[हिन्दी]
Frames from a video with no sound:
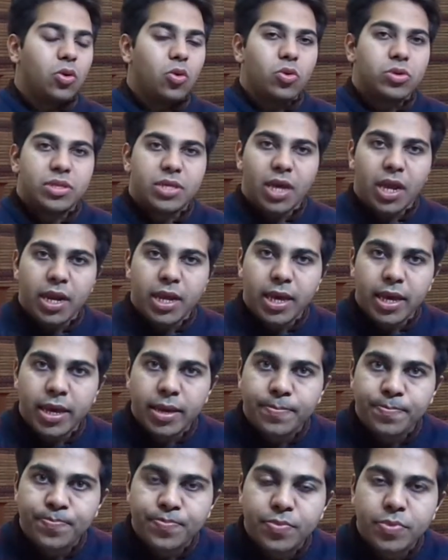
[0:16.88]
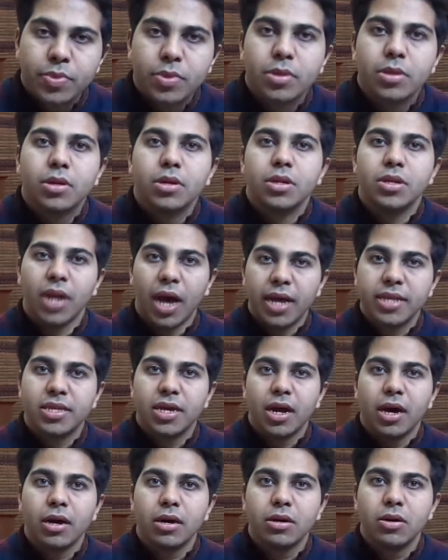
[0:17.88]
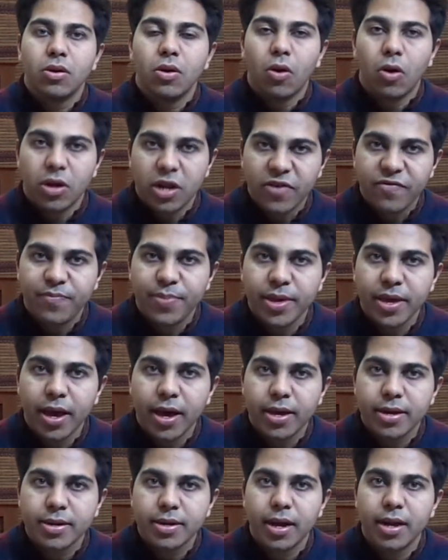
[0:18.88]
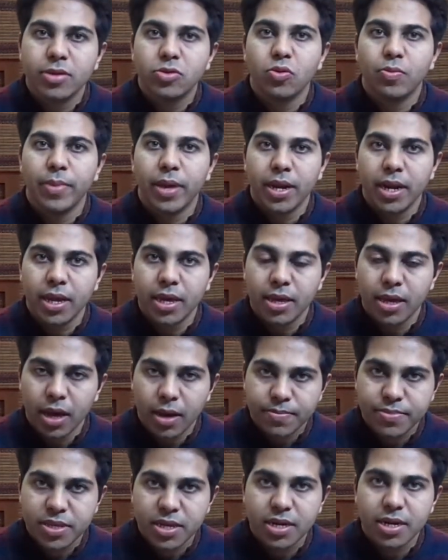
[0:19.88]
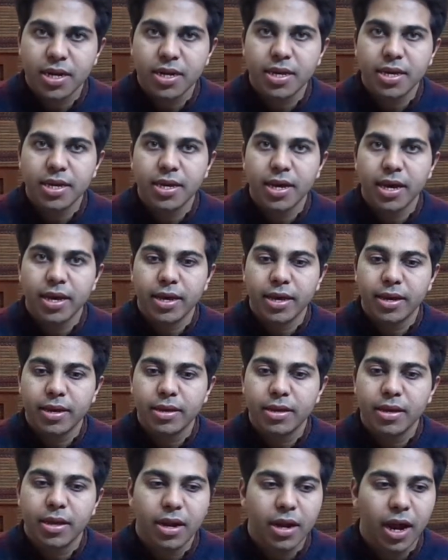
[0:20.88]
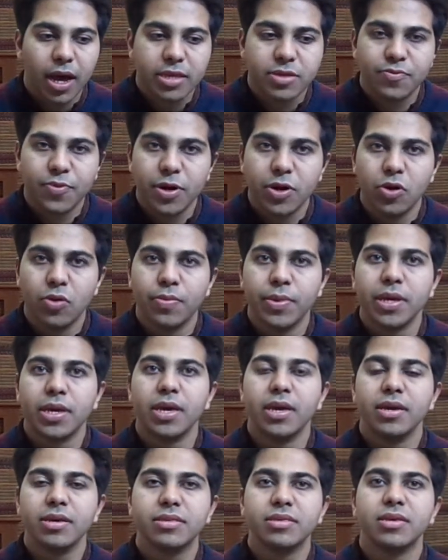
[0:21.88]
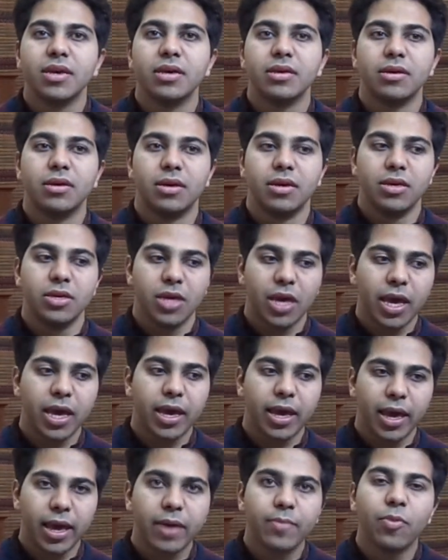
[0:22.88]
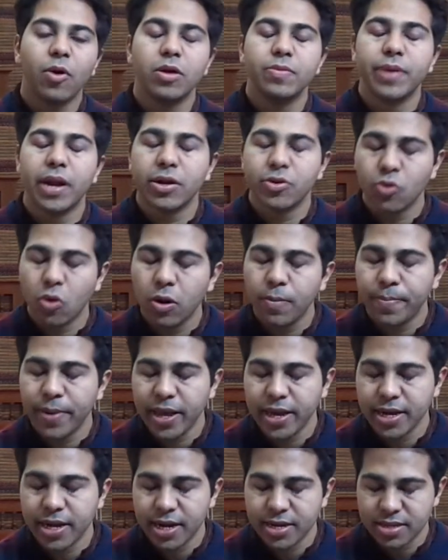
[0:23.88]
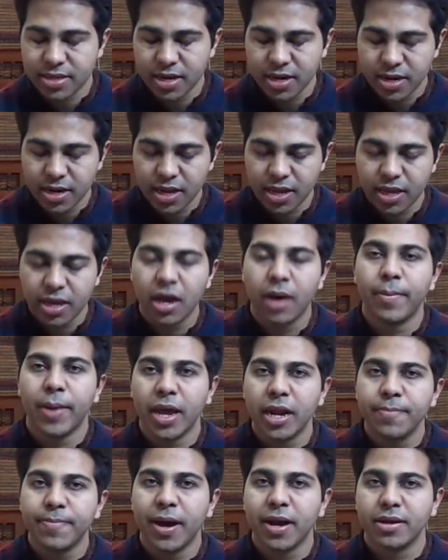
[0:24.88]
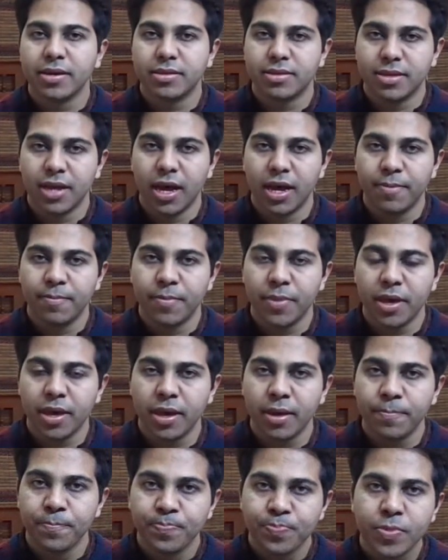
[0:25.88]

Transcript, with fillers: उसके लिए नादरा और एफबीआर का जो मैंने अब जिक्र किया है लास्ट वीडियो में कि इसके ये एक बहुत बड़ा रोल प्ले कर सकते हैं हमारे पाकिस्तान में